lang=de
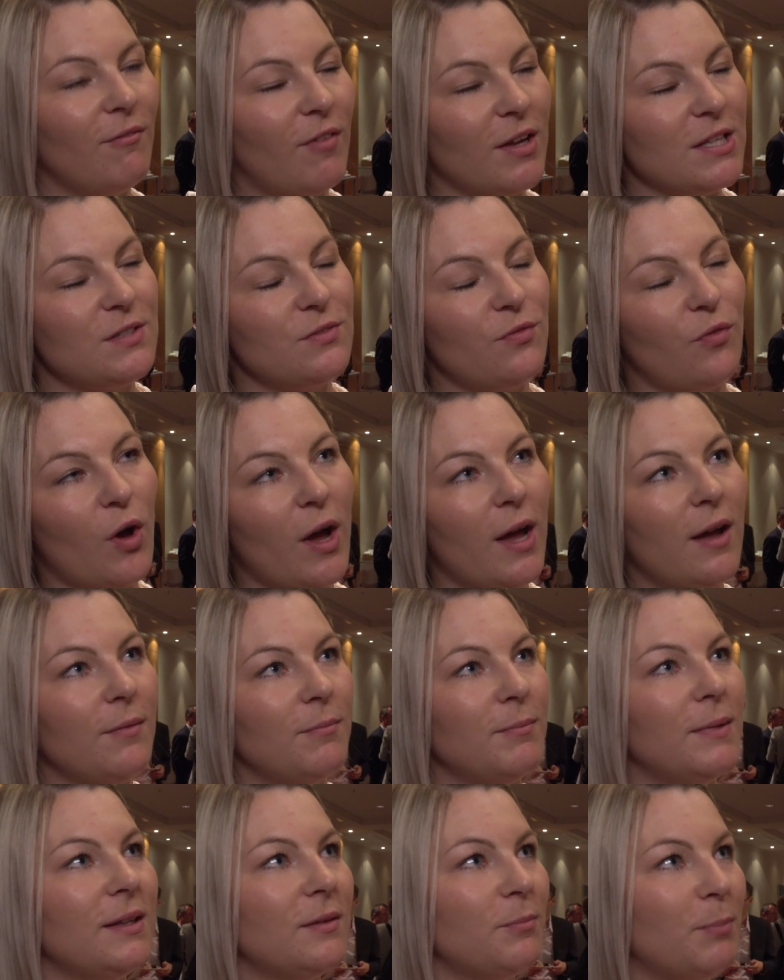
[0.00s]
Was vorher
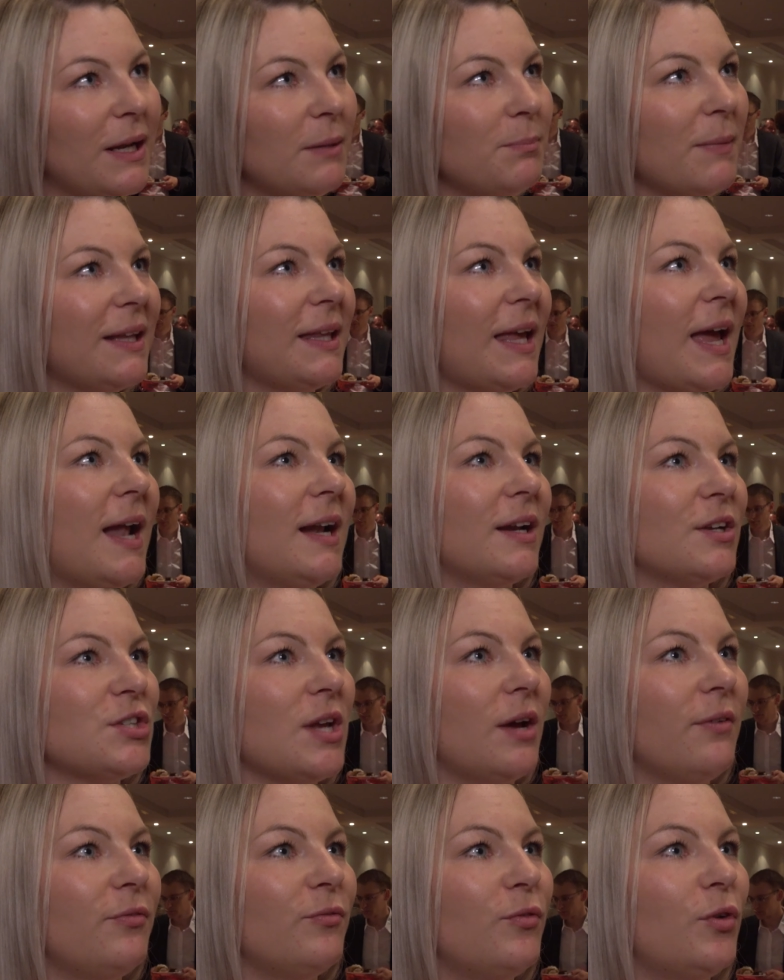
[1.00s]
mit Bildmaterial
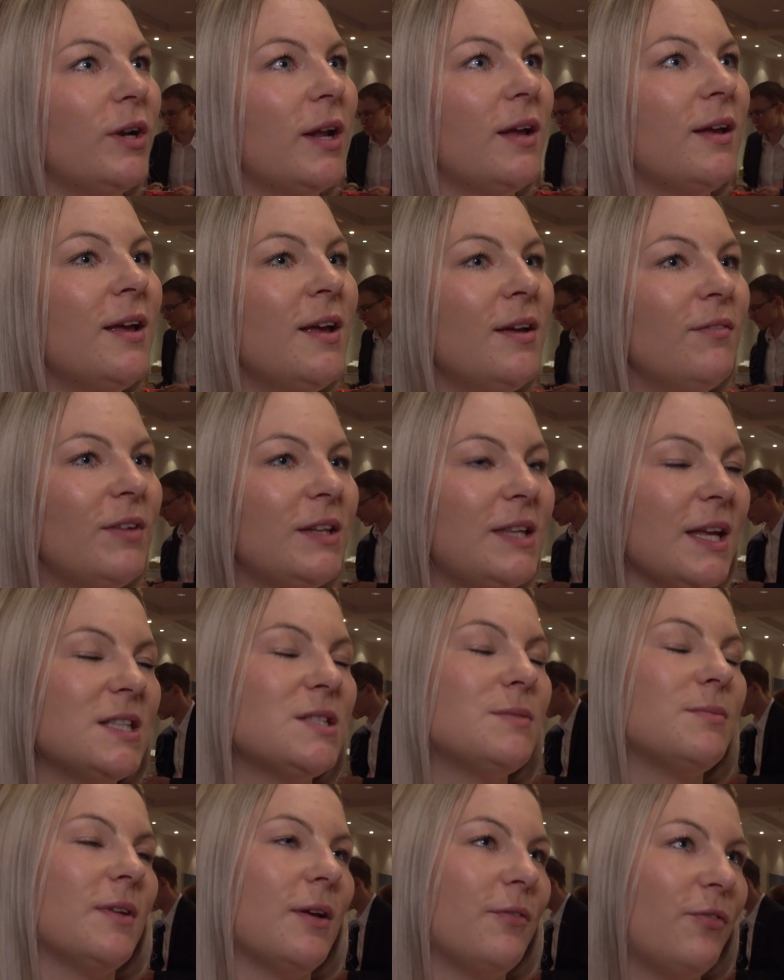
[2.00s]
geschaffen wurde, wird
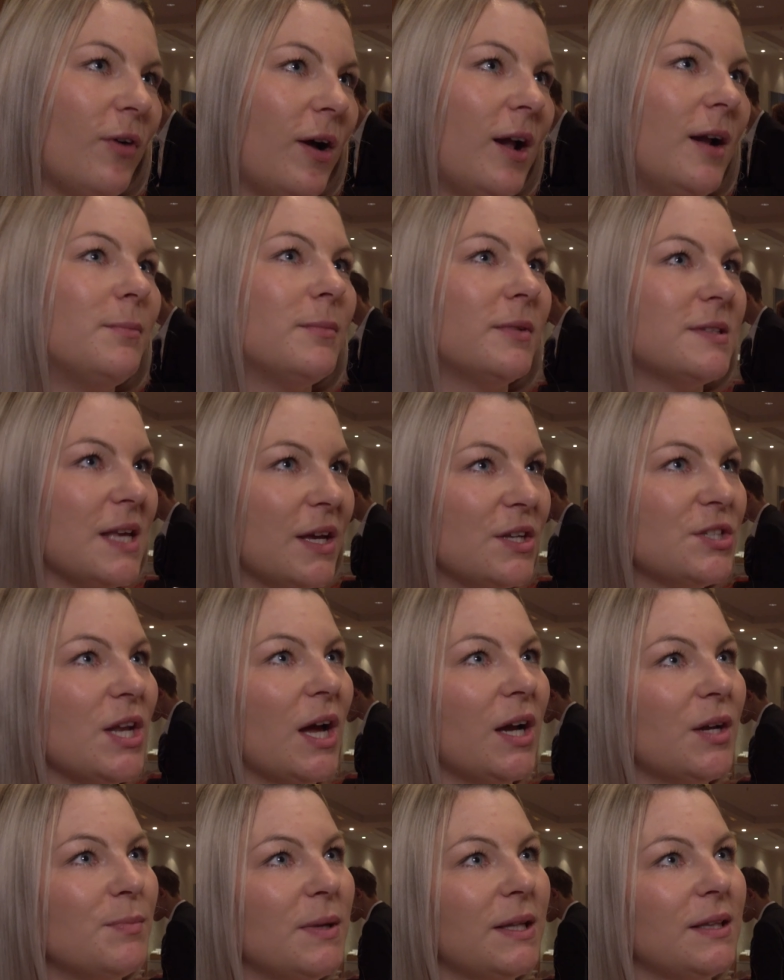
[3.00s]
jetzt vor allem sehr
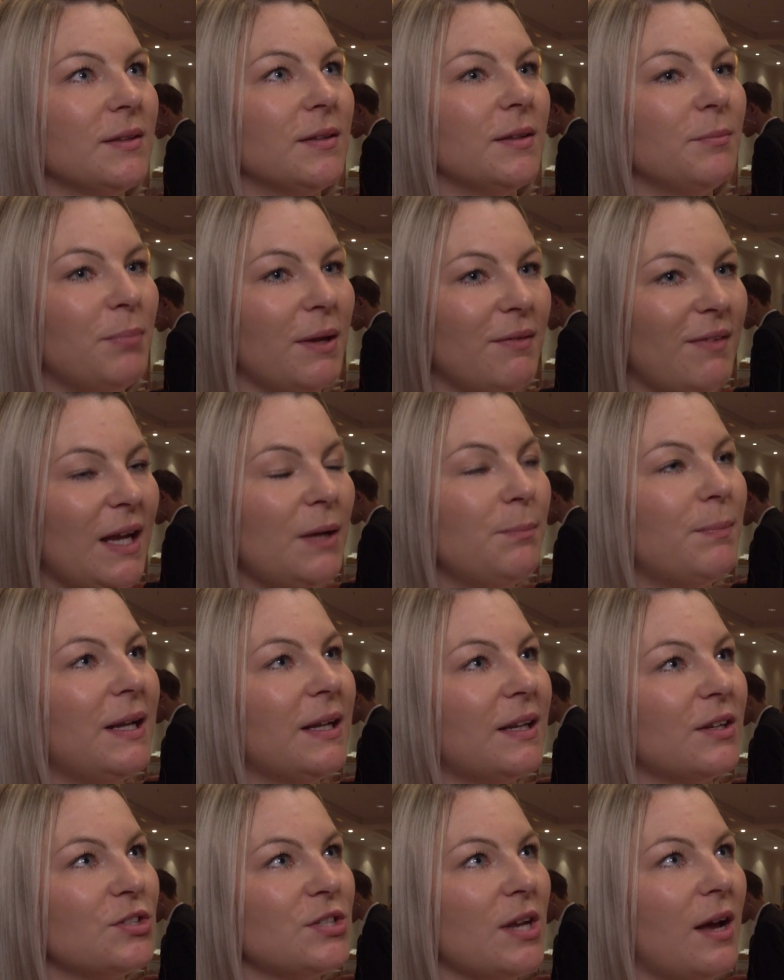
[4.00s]
stark mit dem
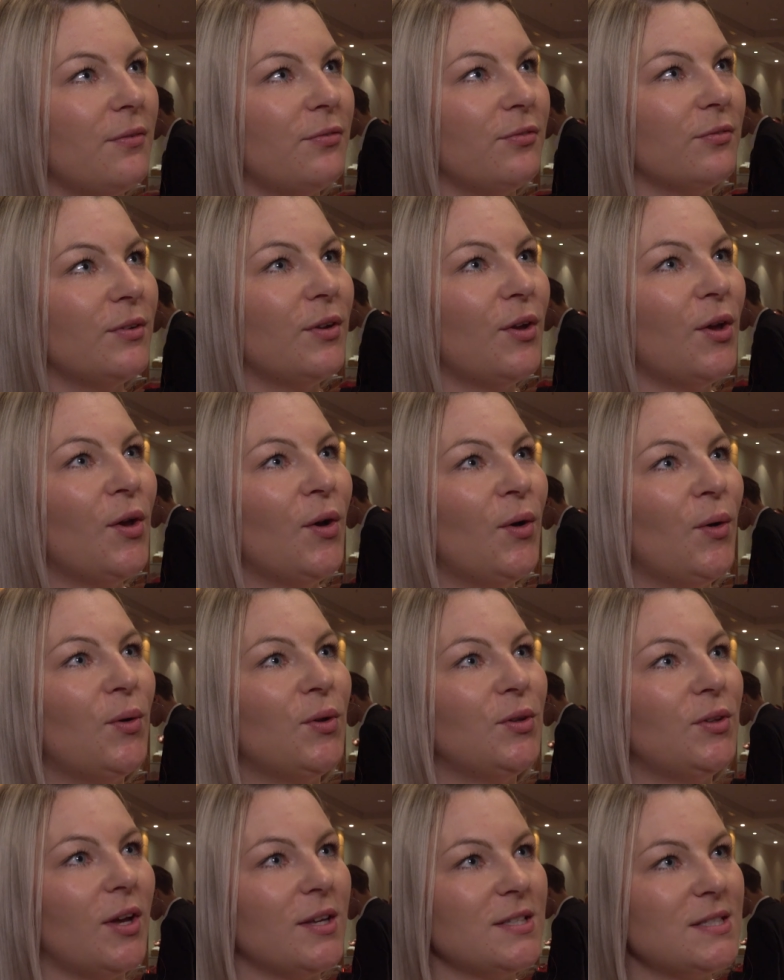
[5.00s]
Bewegtbild geschaffen
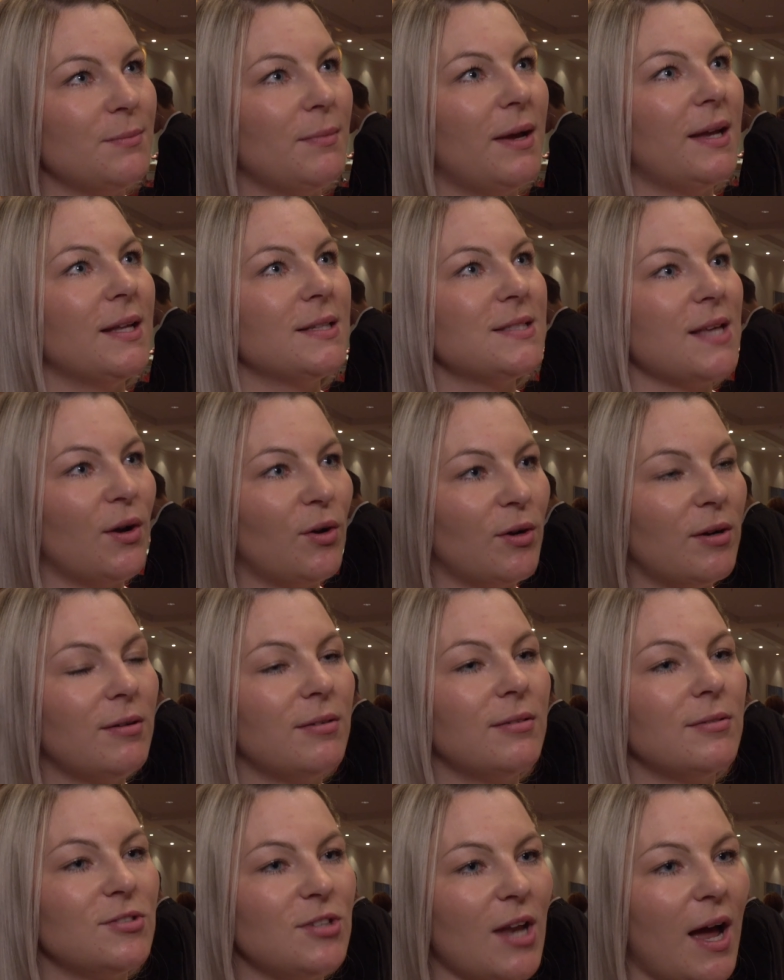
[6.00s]
und da sind wir jetzt auch
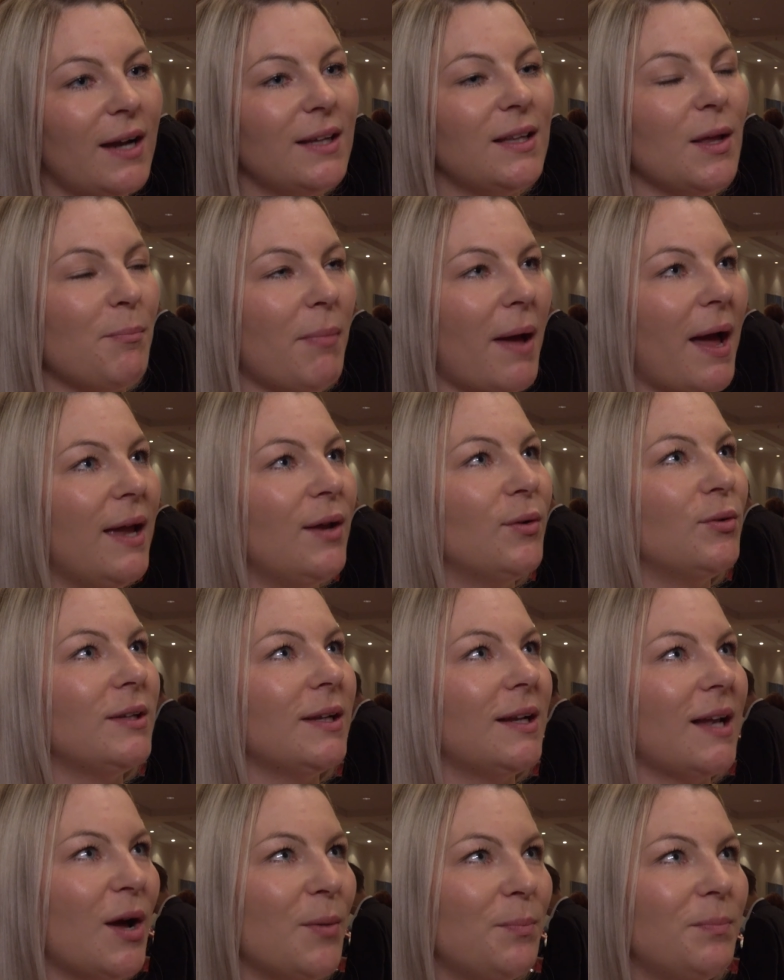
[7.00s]
stark dabei
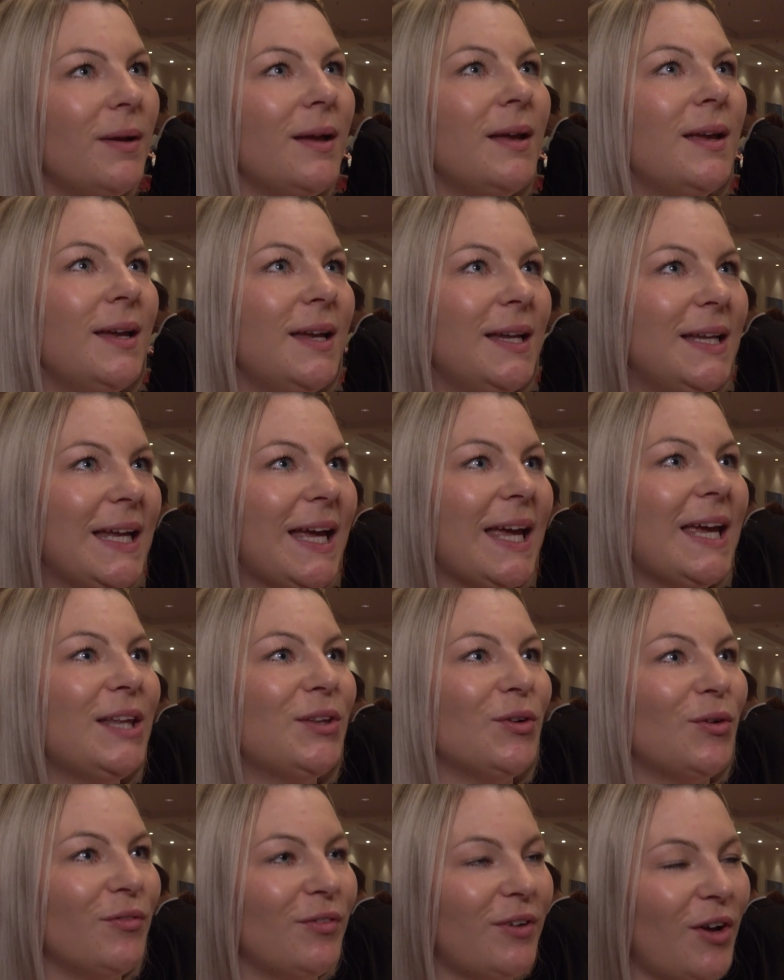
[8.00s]
und ich glaube, in die
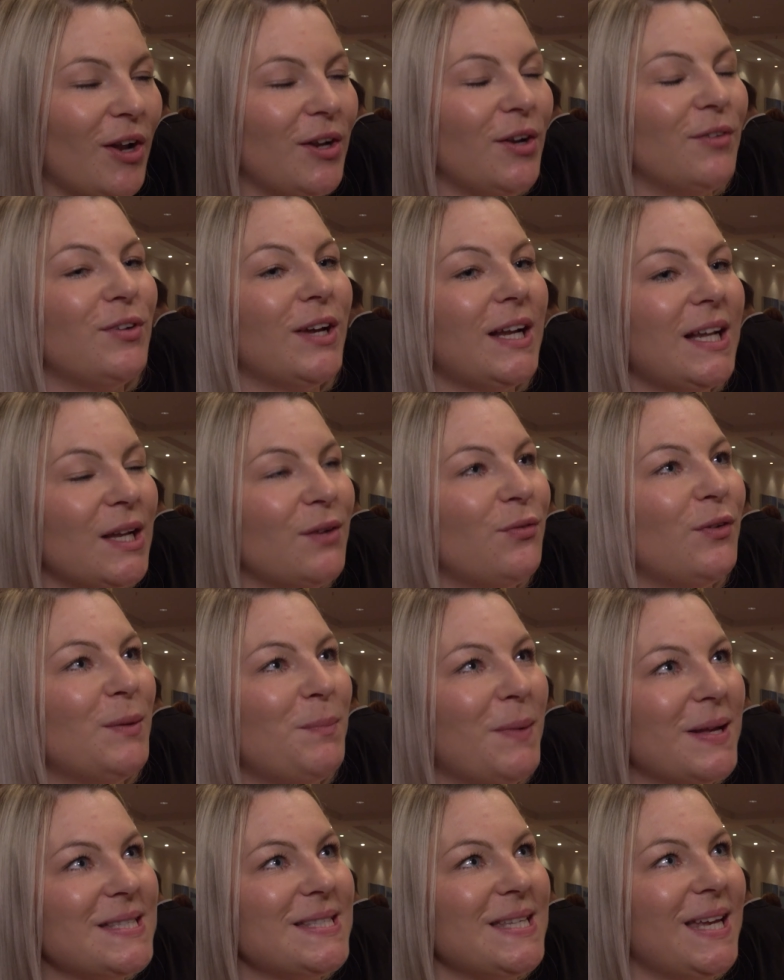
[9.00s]
Richtung kann da wirklich
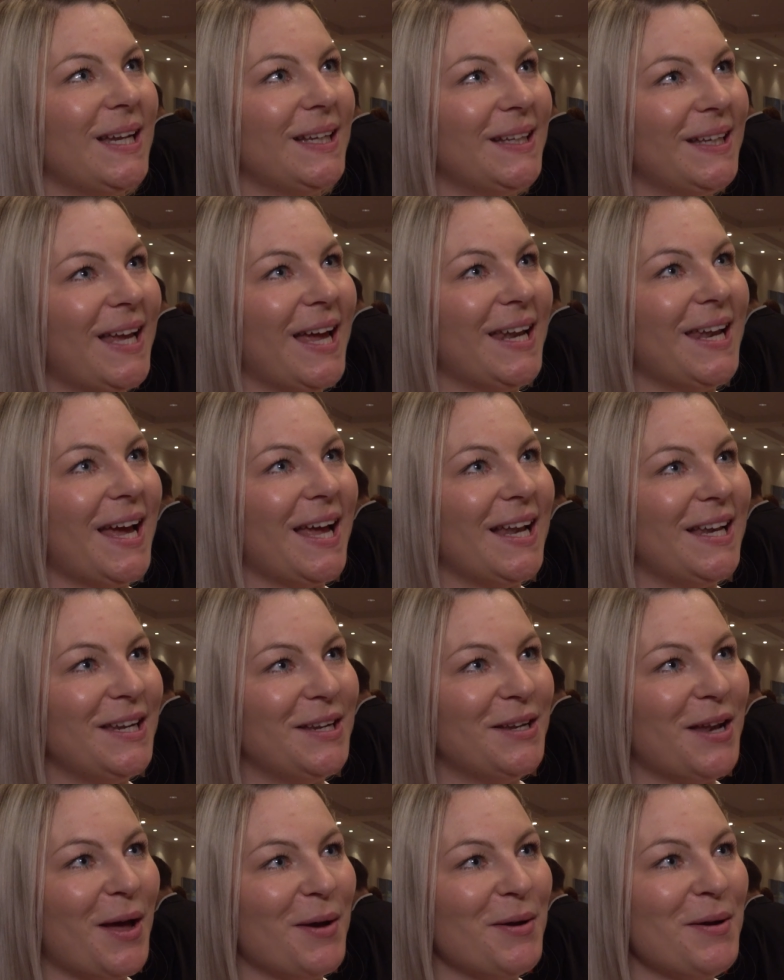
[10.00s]
viel passieren, generell
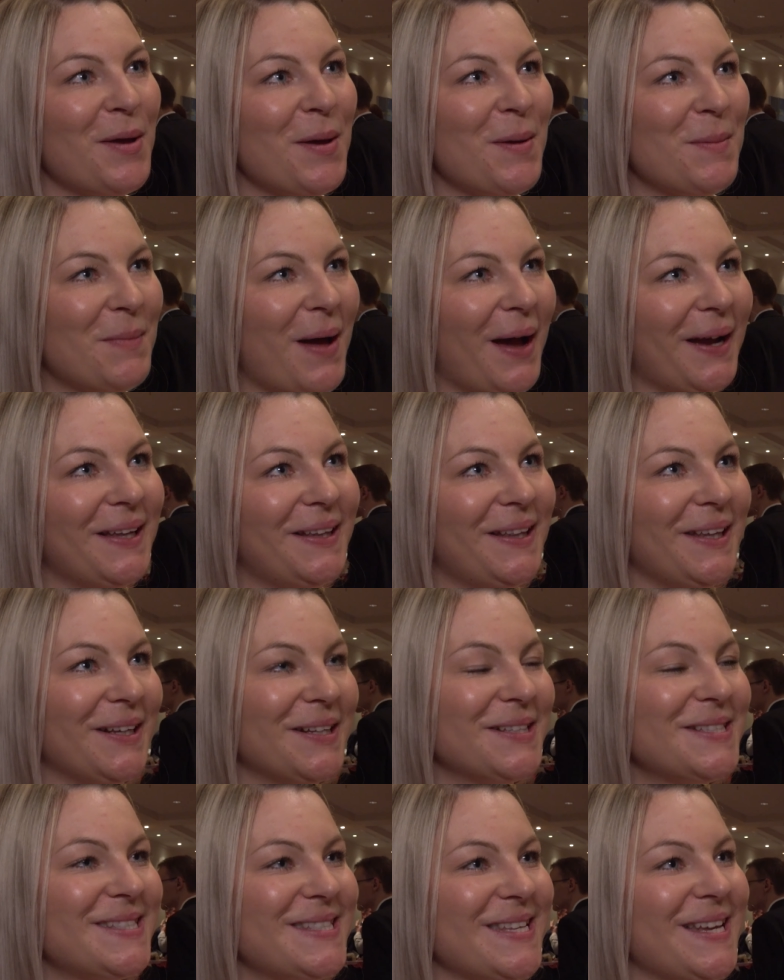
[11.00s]
in der
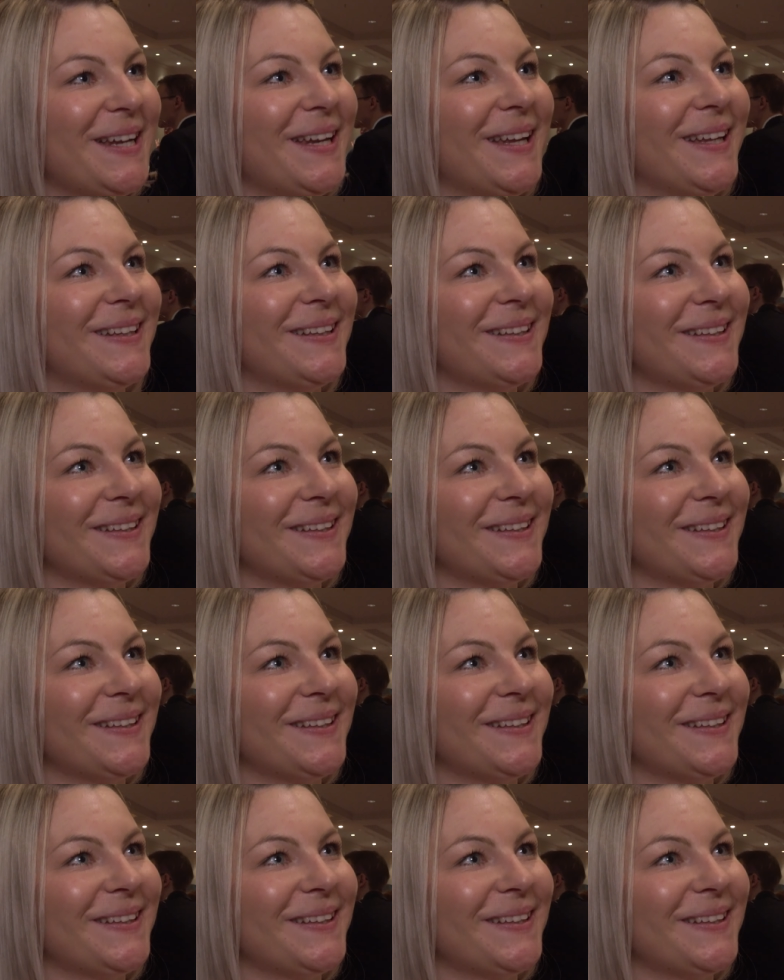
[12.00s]
Marketing-Szene.